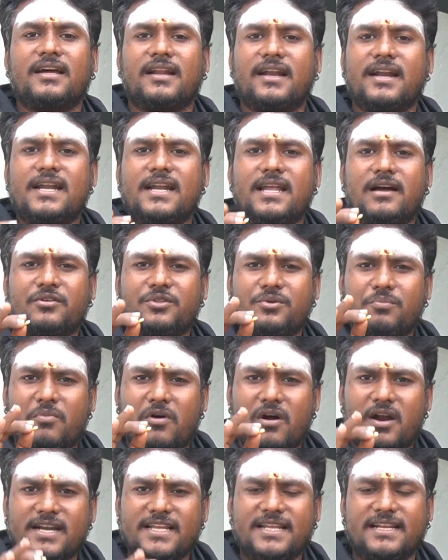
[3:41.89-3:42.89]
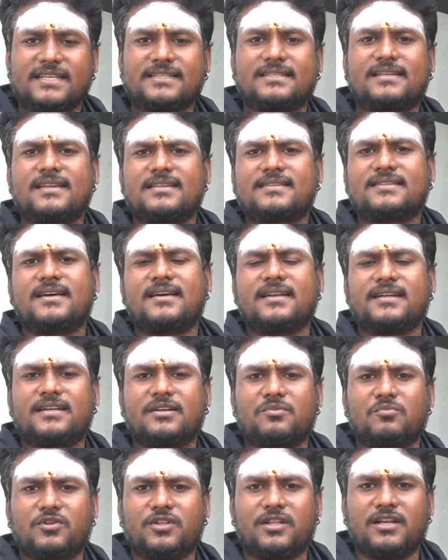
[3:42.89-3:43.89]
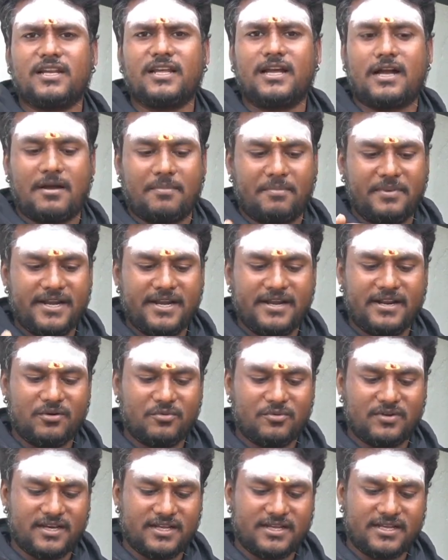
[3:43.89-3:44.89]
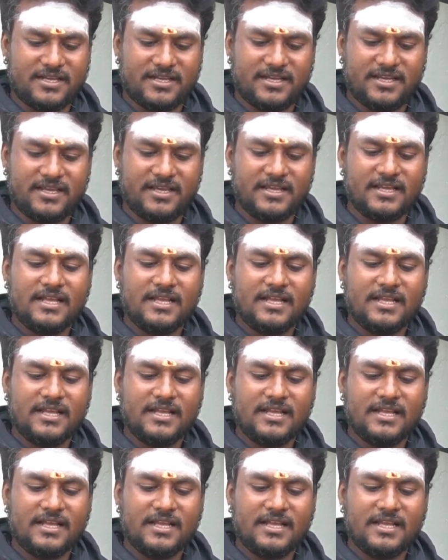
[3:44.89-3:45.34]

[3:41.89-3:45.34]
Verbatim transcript: ரெண்டாவது பாடி ரெஸ்லெஸ்ஸாக இருக்குது முதல்ல அப்படின்றவங்களுக்கு